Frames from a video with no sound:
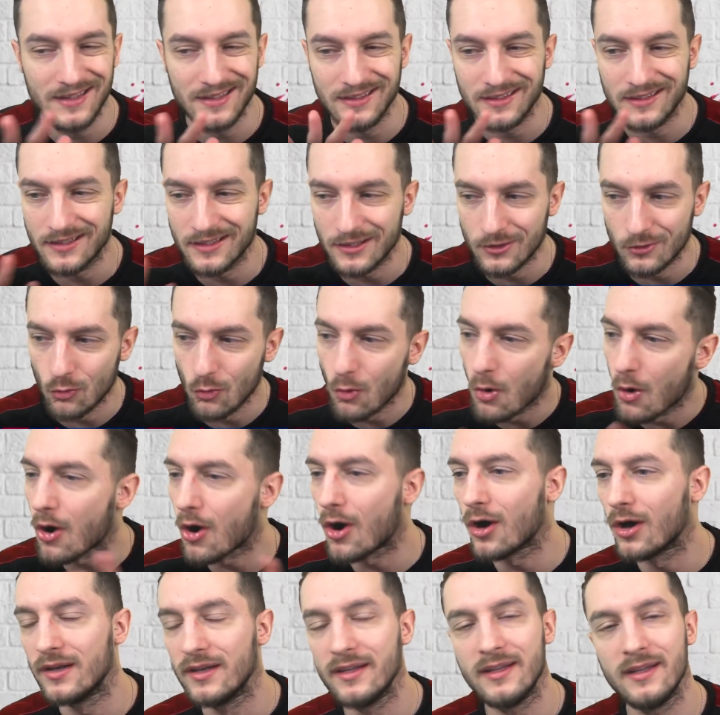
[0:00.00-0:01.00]
in che
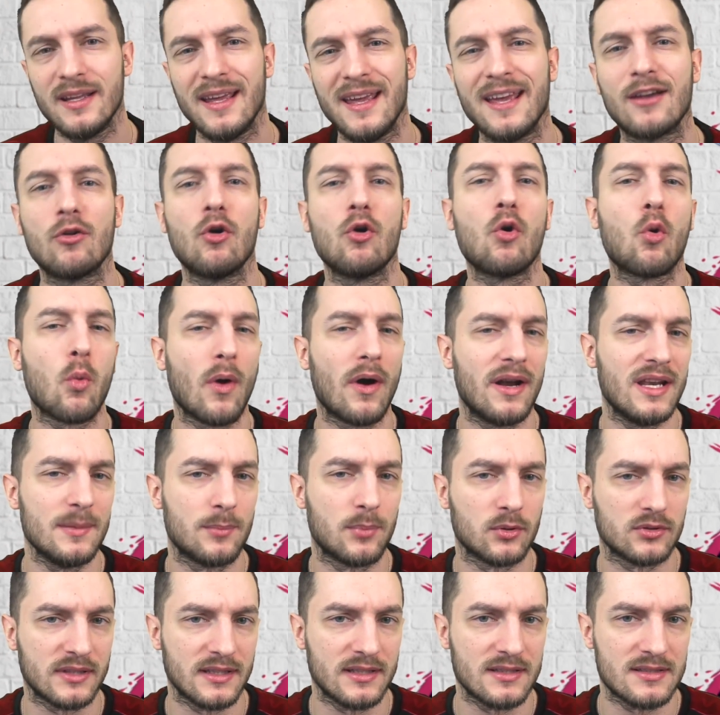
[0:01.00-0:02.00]
ruoli e con quali
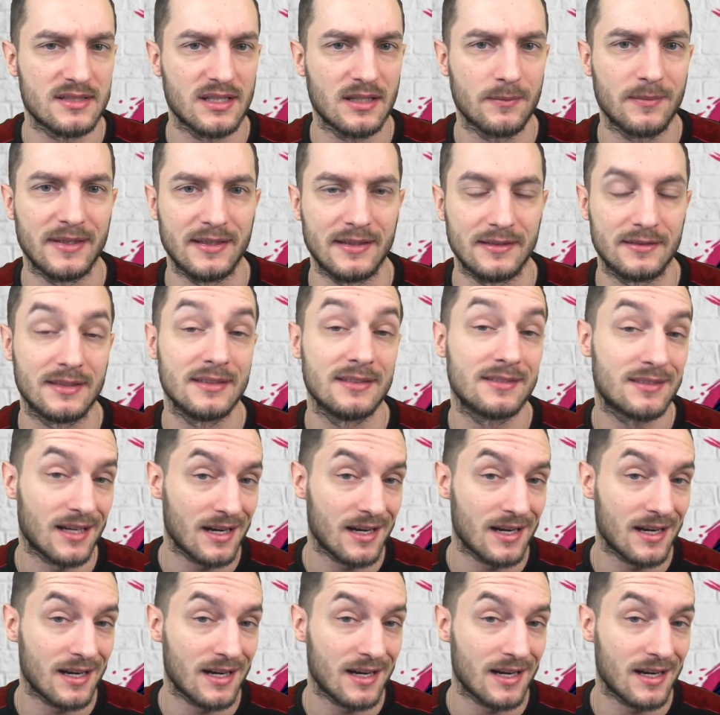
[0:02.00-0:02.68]
potenziamenti.